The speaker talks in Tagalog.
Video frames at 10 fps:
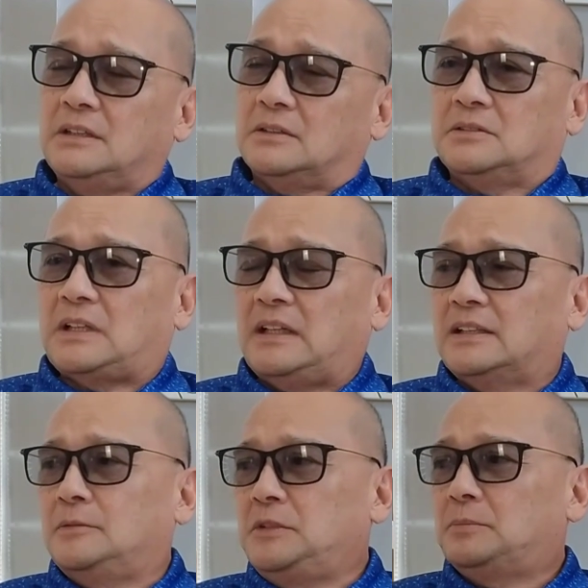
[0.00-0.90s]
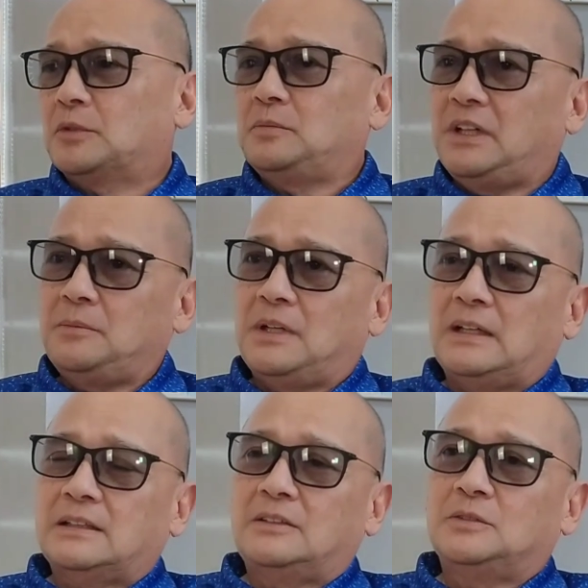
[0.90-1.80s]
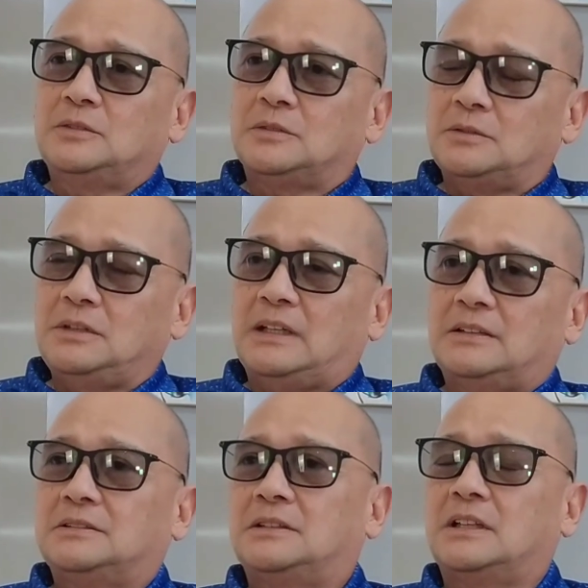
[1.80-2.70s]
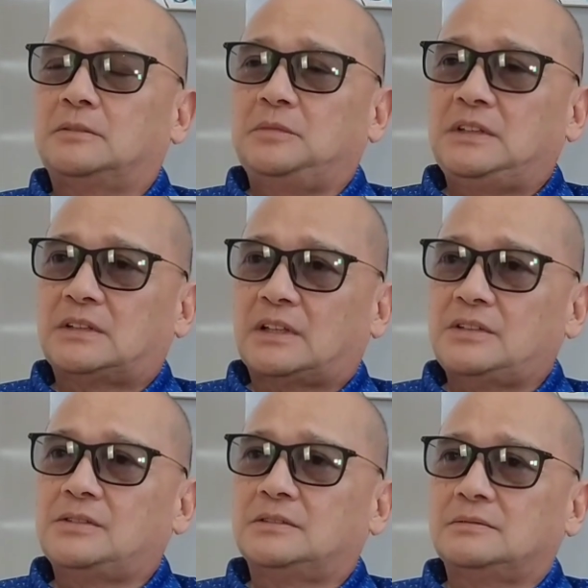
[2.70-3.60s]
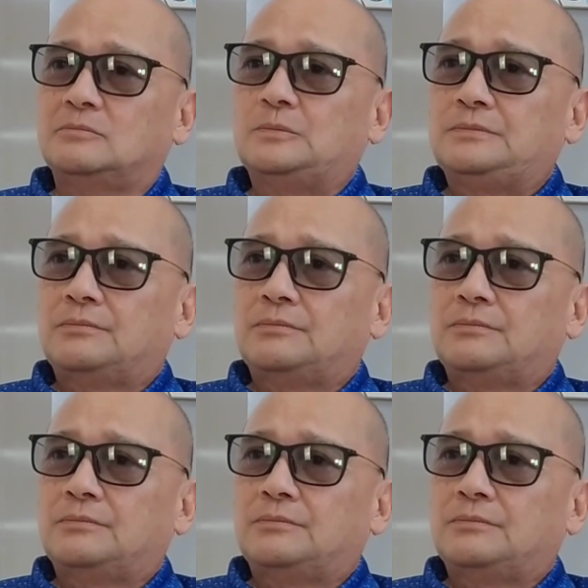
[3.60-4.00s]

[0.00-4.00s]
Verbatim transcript: Mm. Kung talagang may problema ang nanunungkulan o ang administrasyon,